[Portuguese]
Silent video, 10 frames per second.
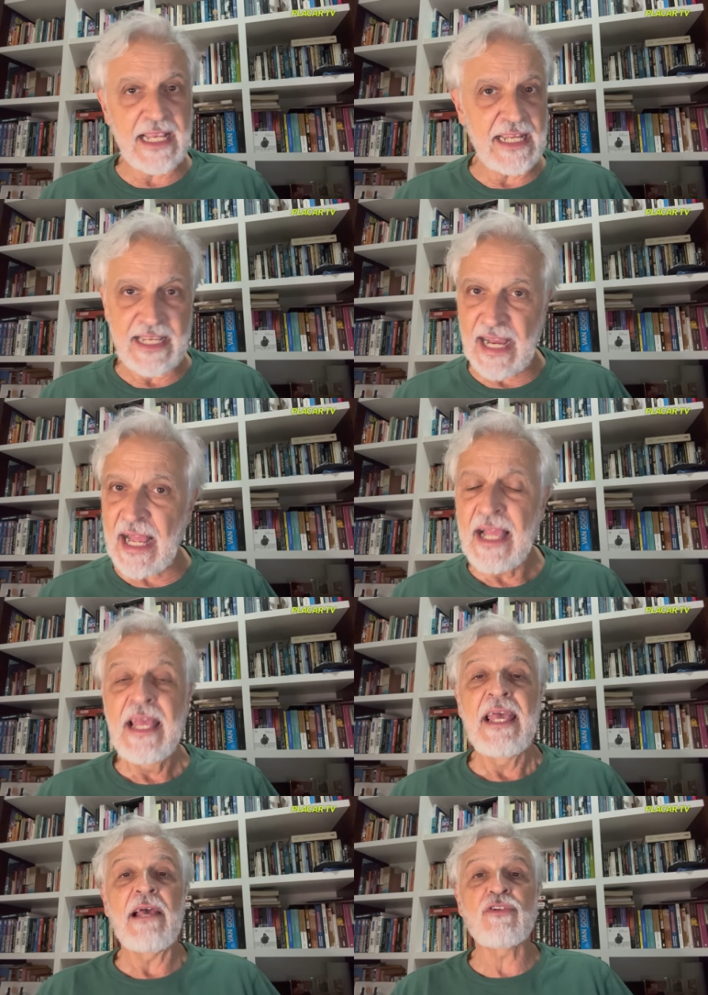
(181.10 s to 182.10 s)

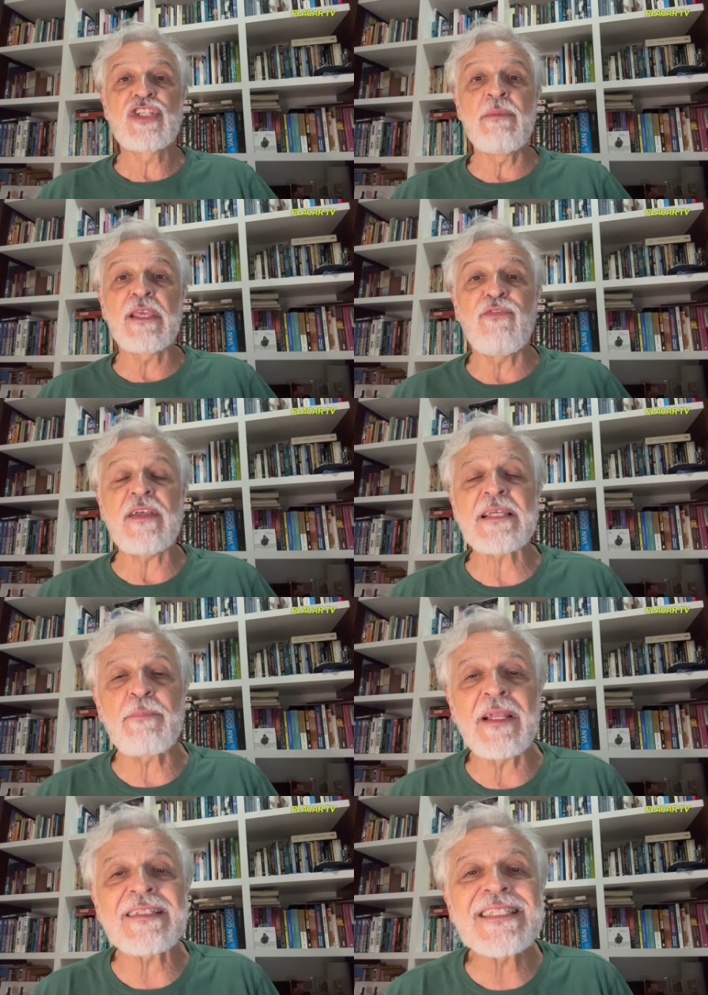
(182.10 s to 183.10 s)
criar. É um time que fez
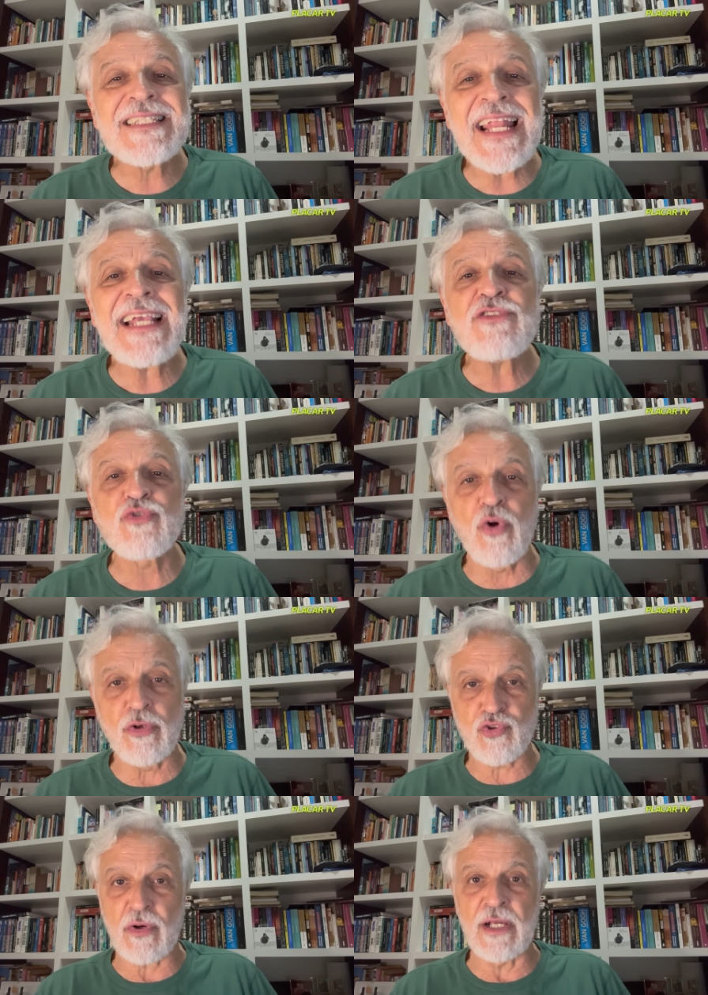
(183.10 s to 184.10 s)
apenas três
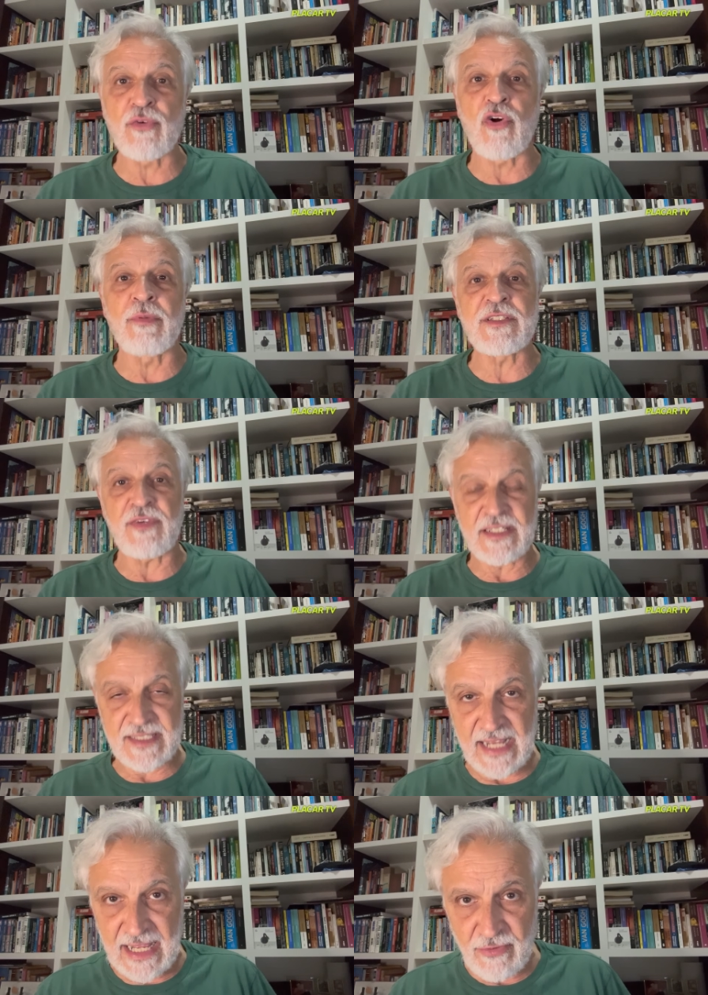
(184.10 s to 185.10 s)
gols jogando como
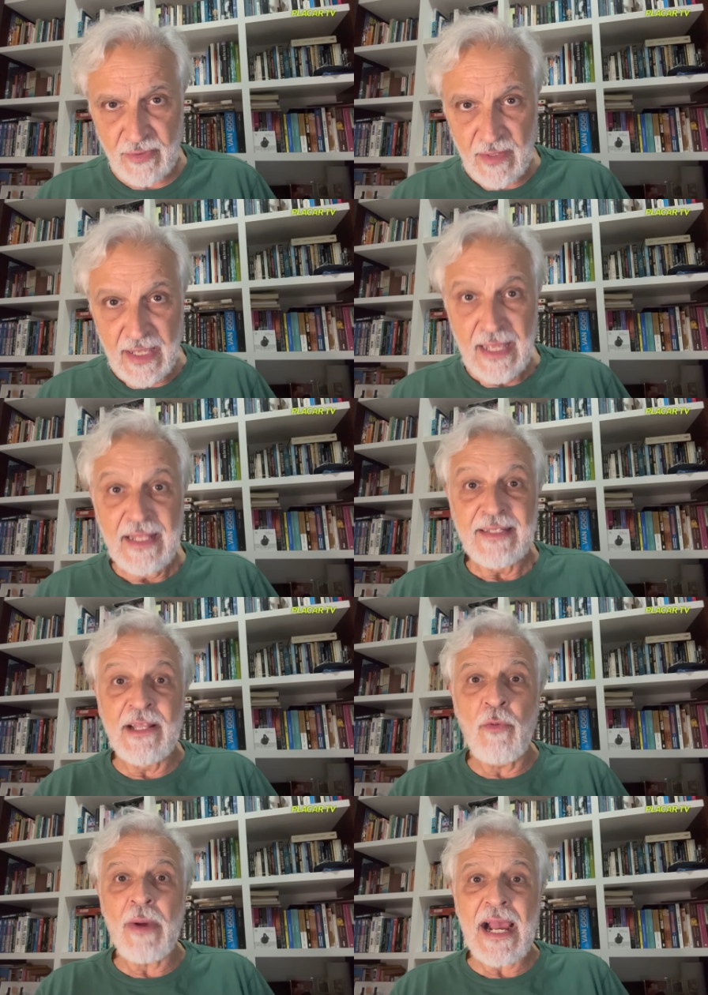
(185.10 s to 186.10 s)
adversário.
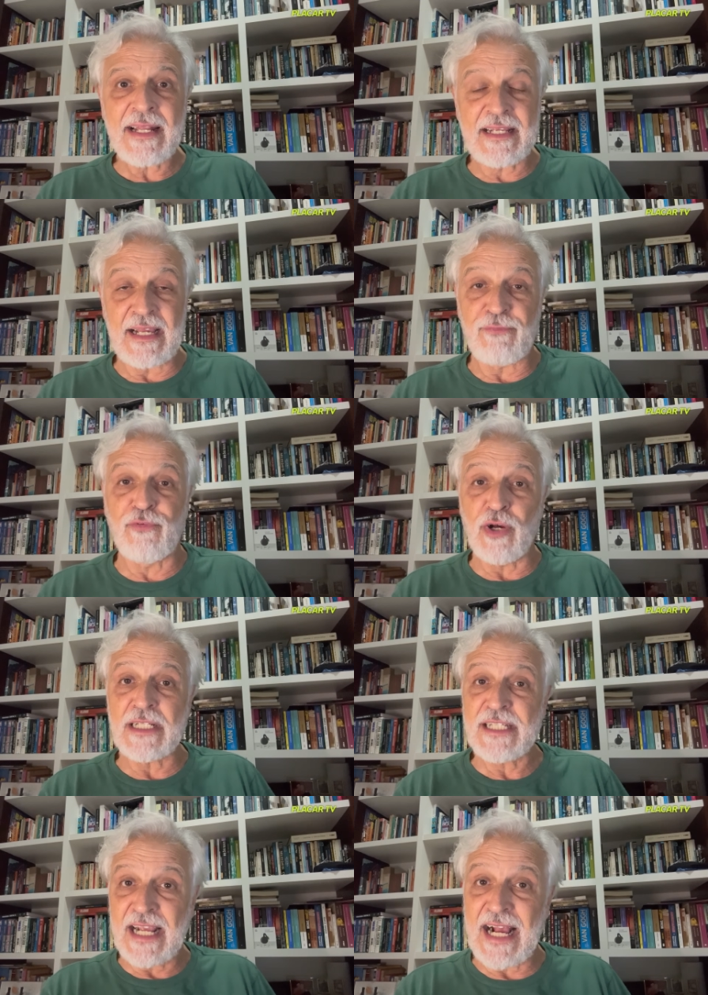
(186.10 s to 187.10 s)
Não marca fora
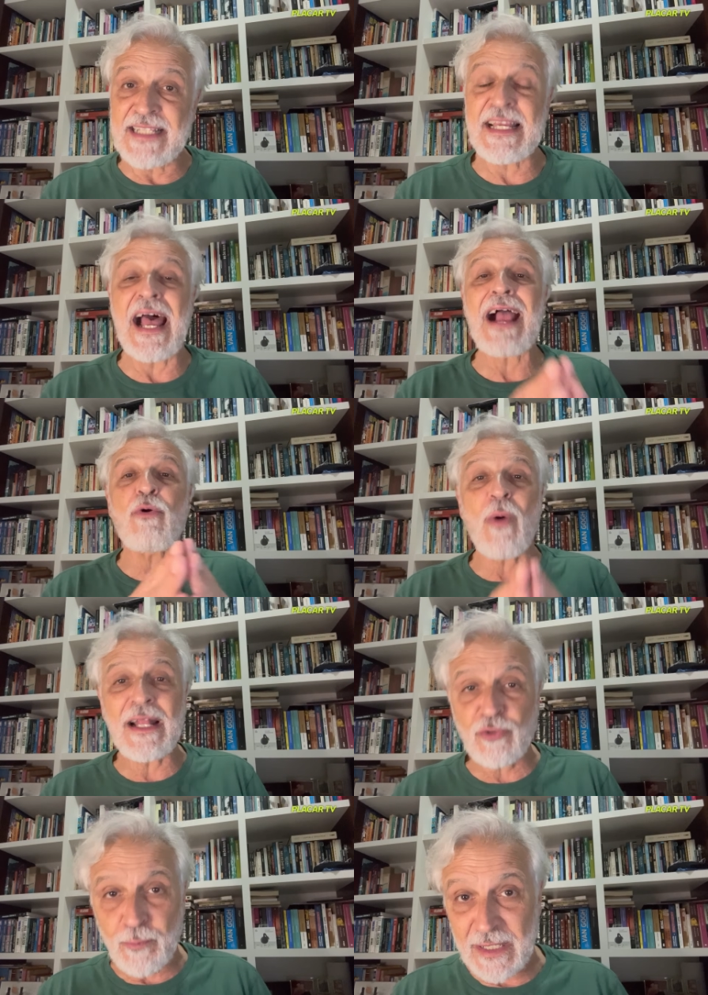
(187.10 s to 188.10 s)
de casa há
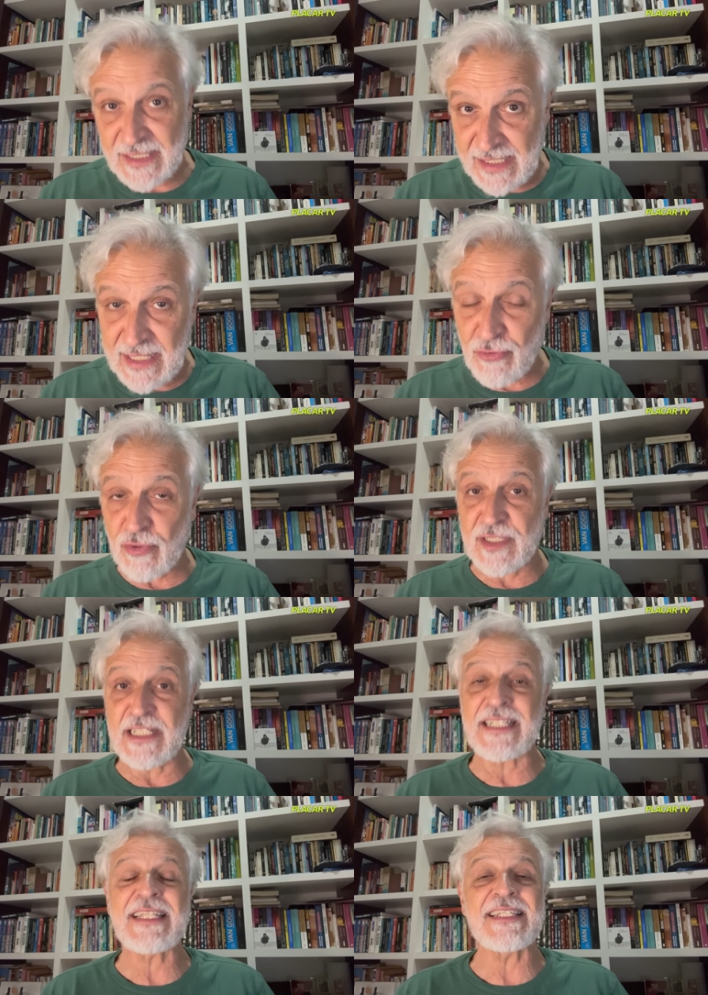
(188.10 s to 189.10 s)
quatro partidas, ou
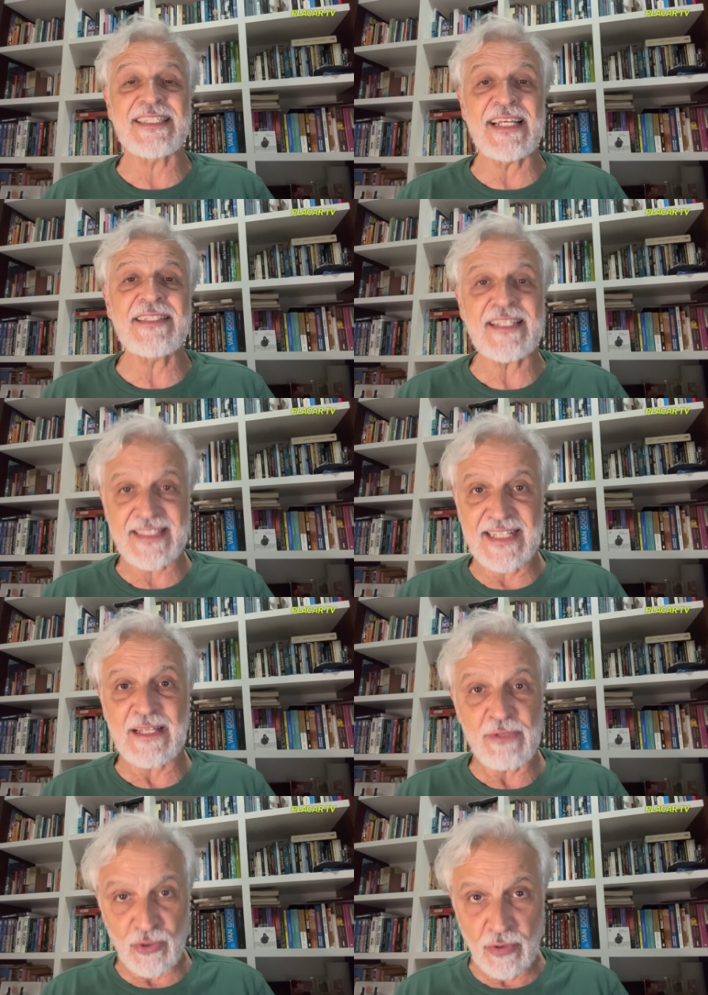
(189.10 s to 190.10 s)
seja, 360
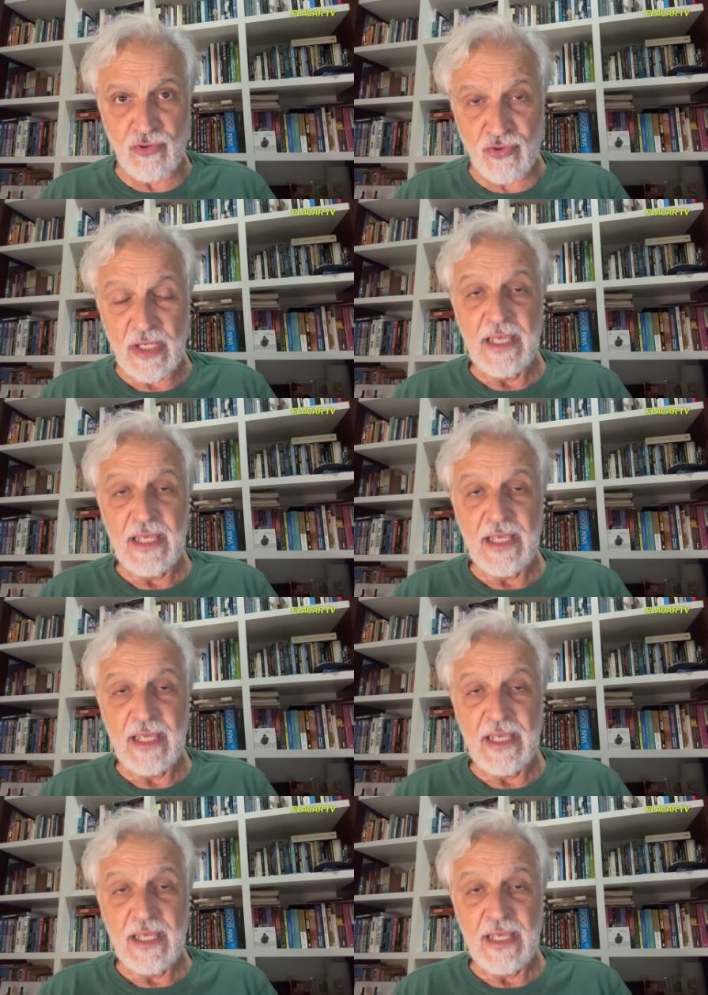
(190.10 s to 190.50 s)
minutos.